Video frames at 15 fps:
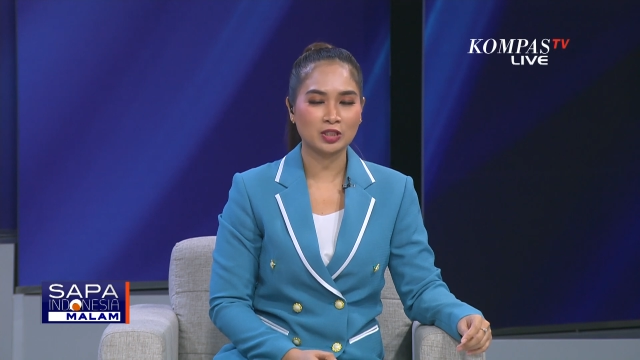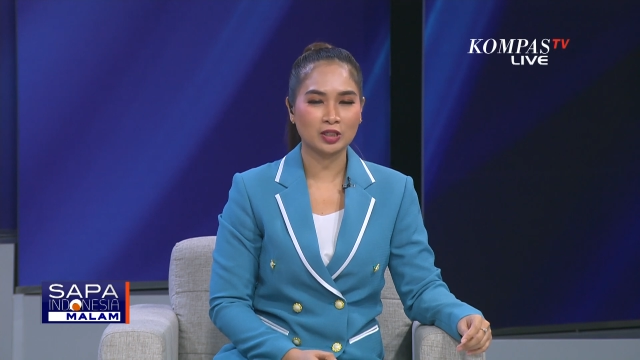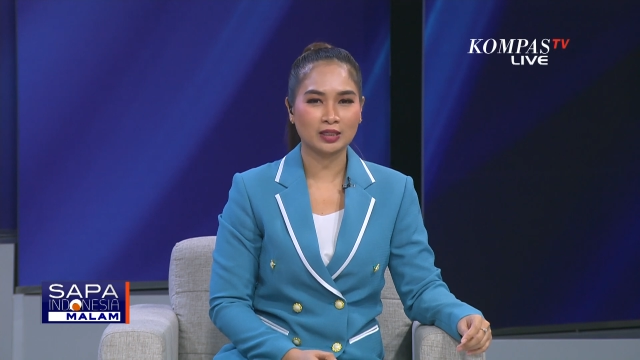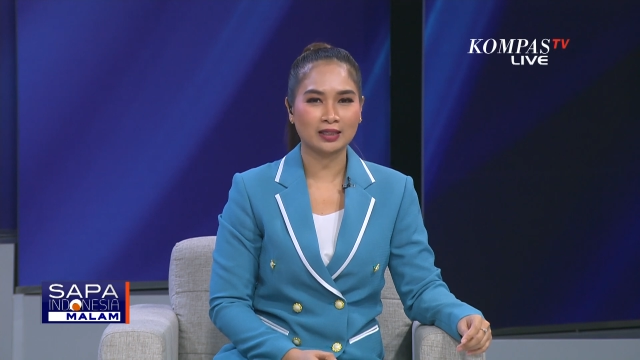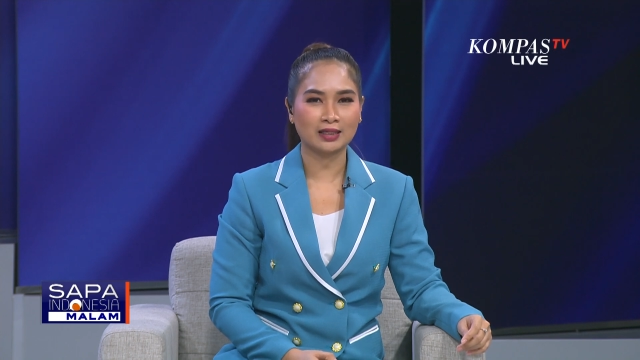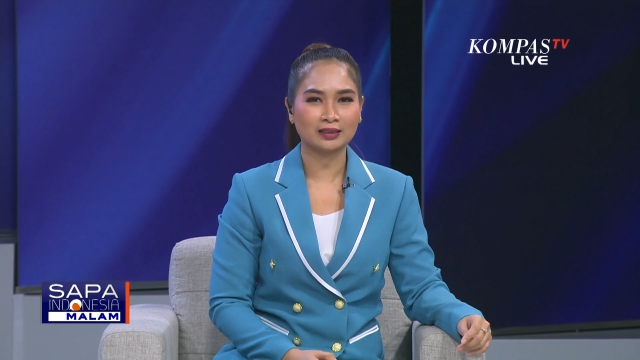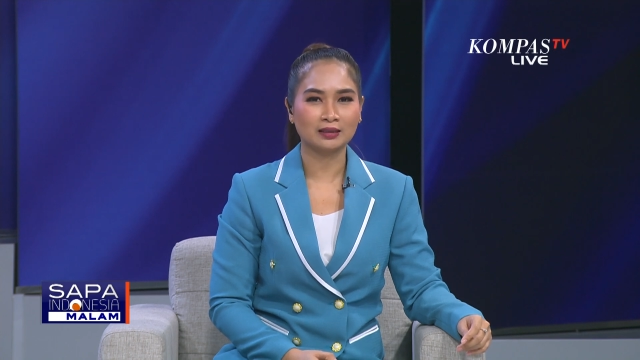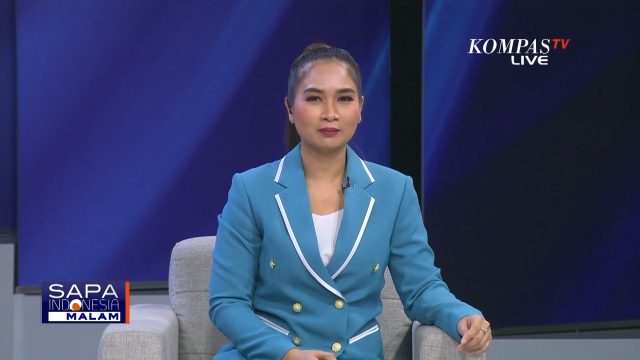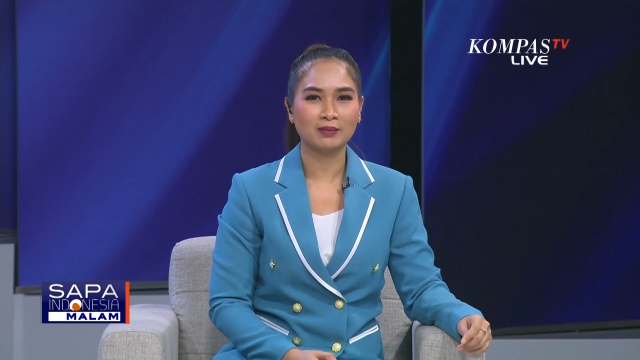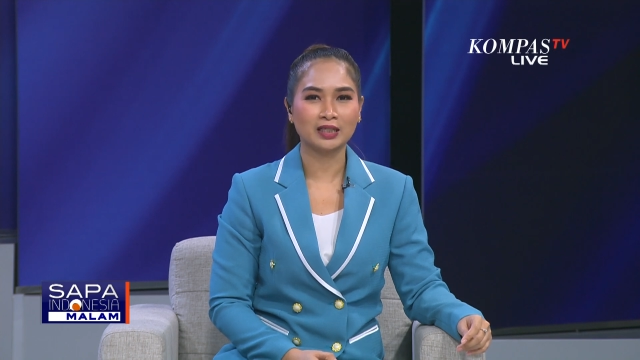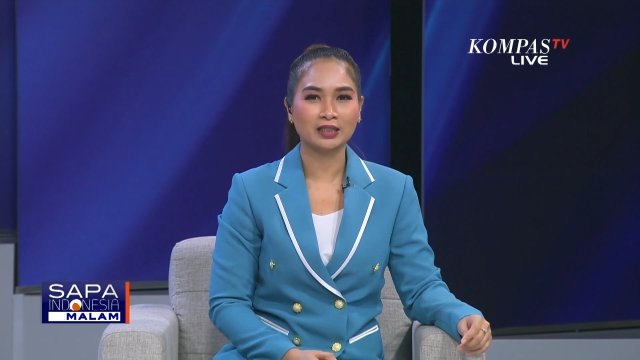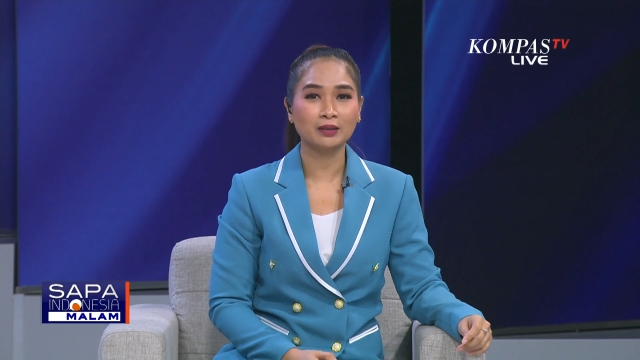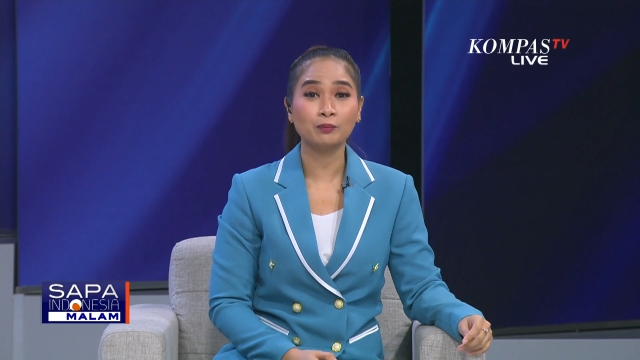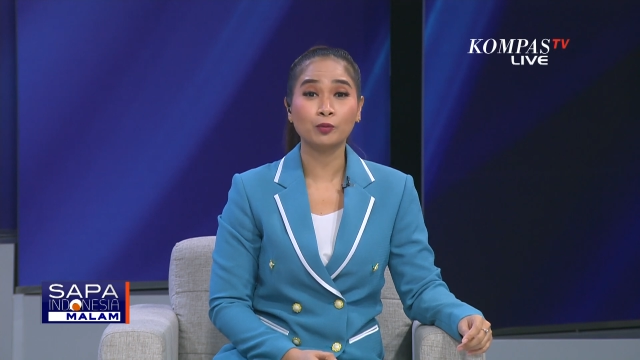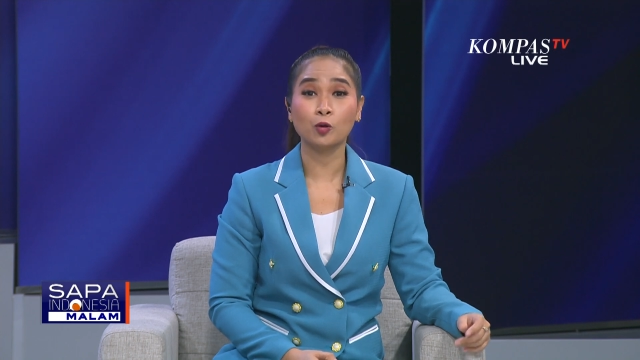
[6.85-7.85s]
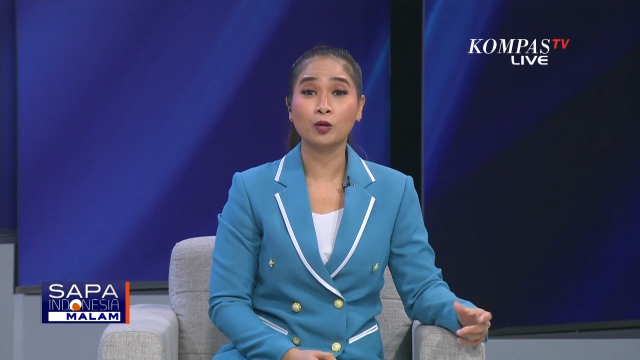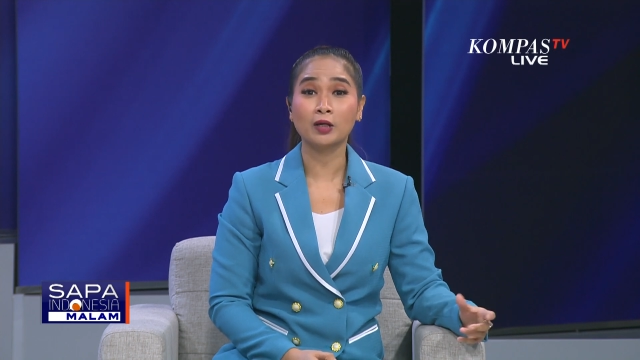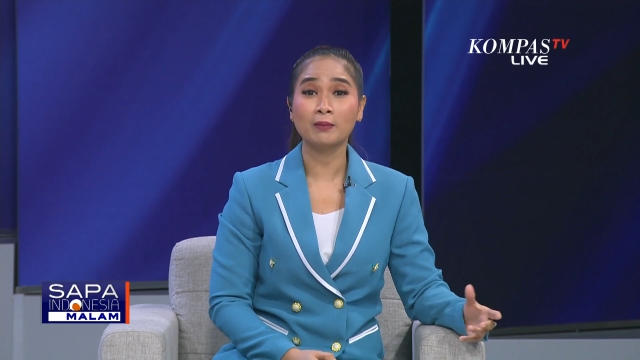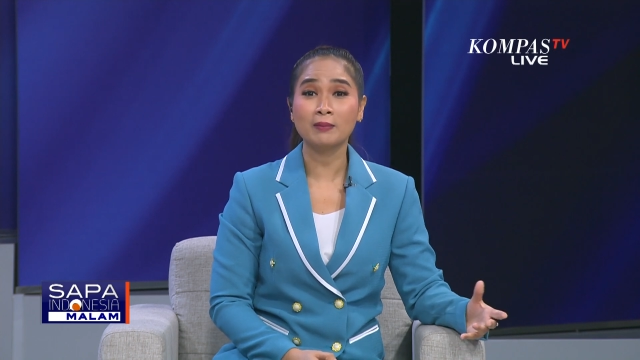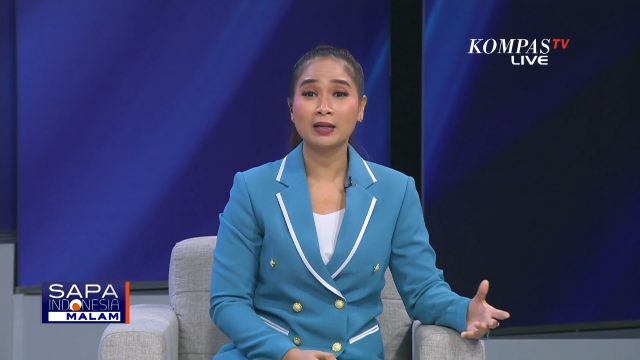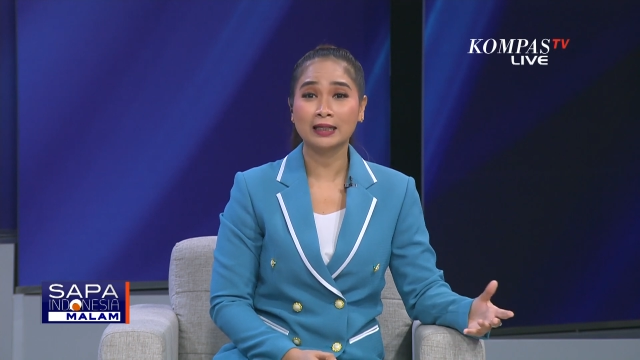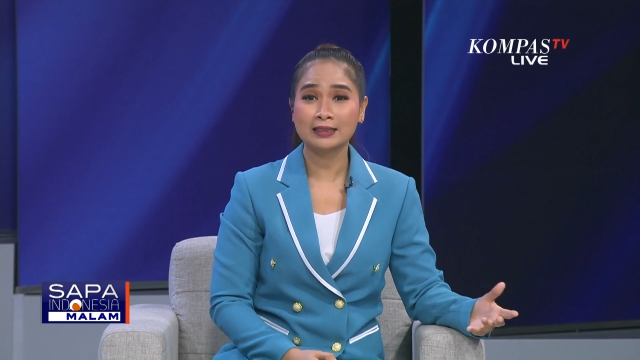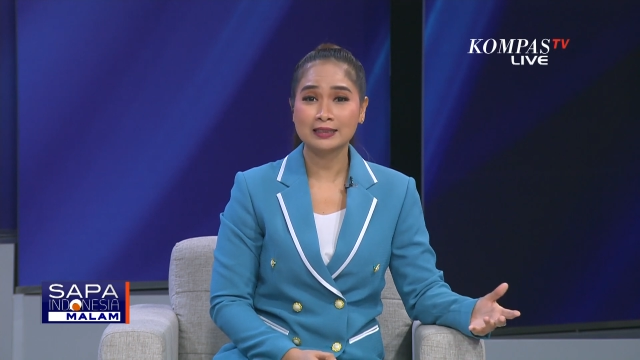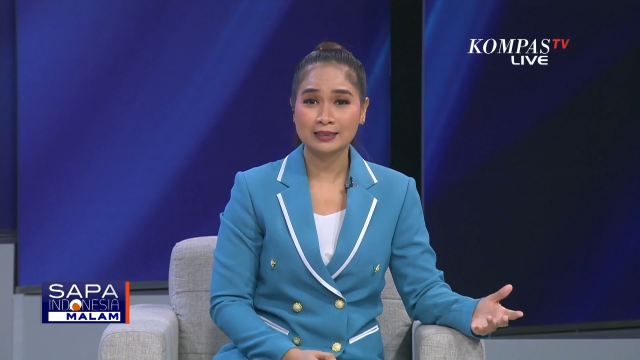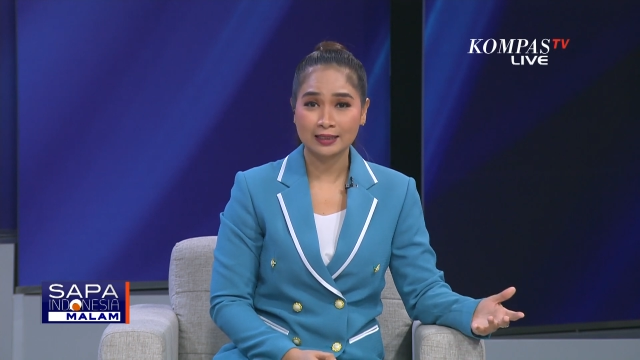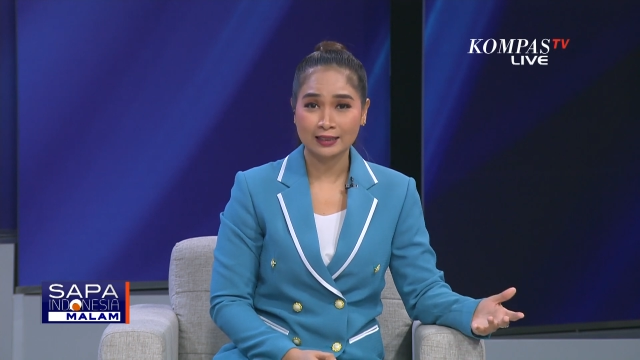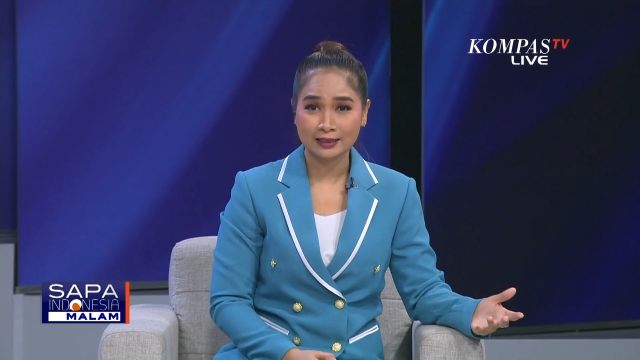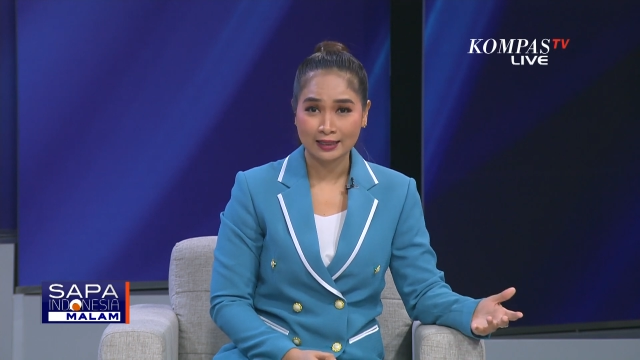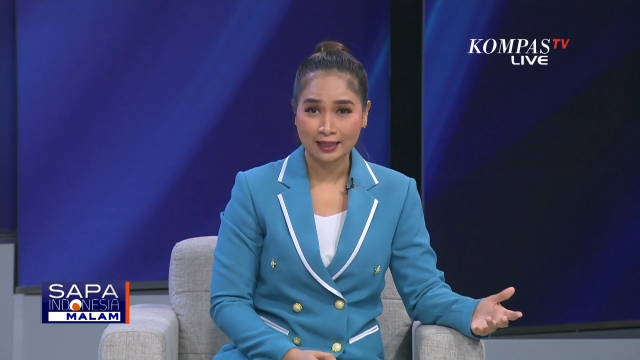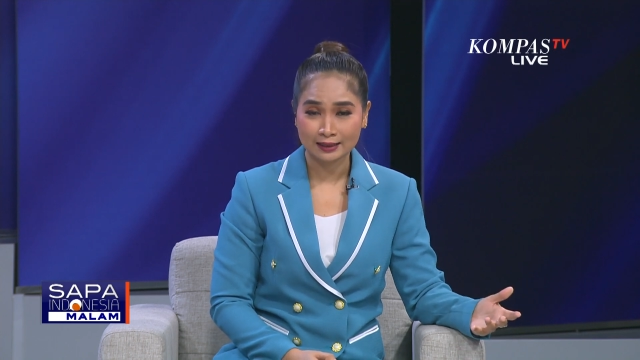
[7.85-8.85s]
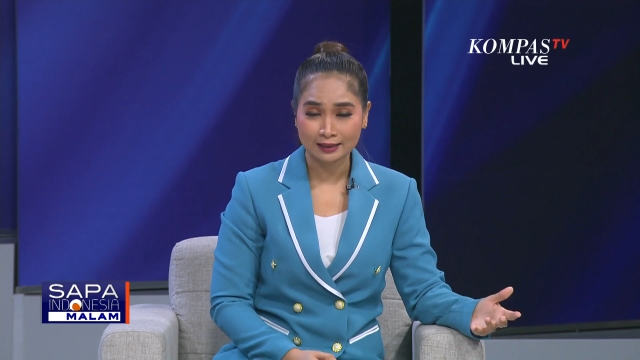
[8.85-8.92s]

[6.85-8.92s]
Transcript: masyarakat dibanding program makan siang